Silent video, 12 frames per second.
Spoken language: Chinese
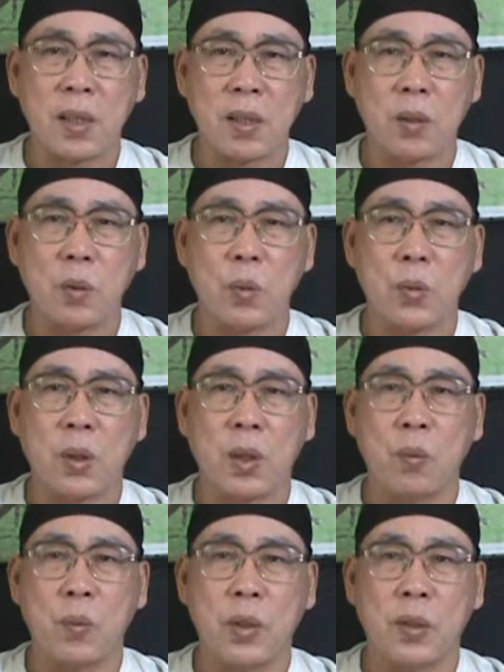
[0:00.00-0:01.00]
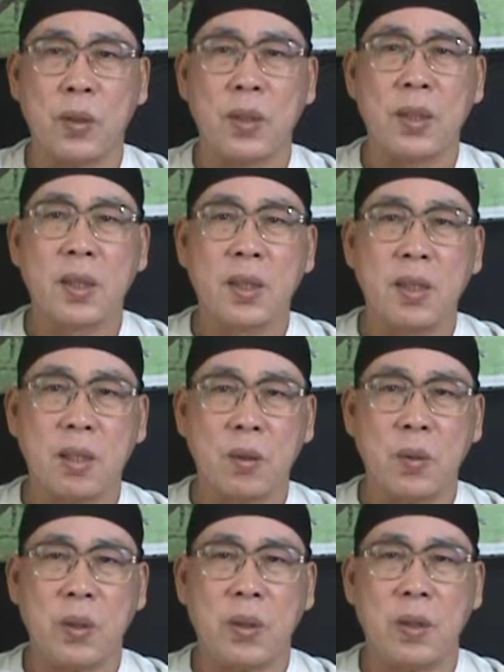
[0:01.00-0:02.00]
可是独学而无友，则
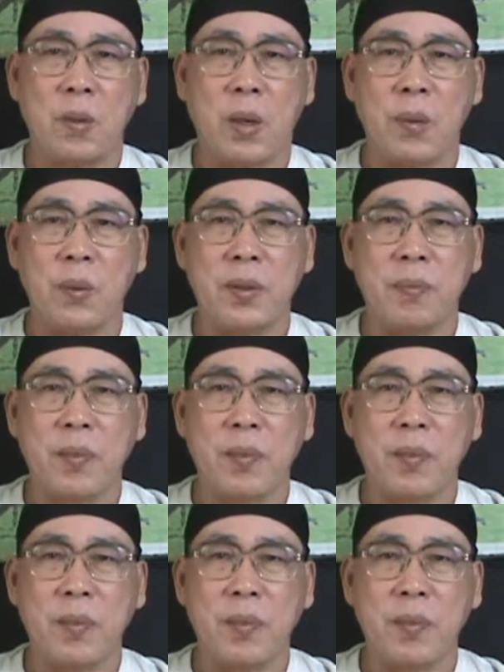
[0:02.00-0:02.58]
孤陋而寡闻，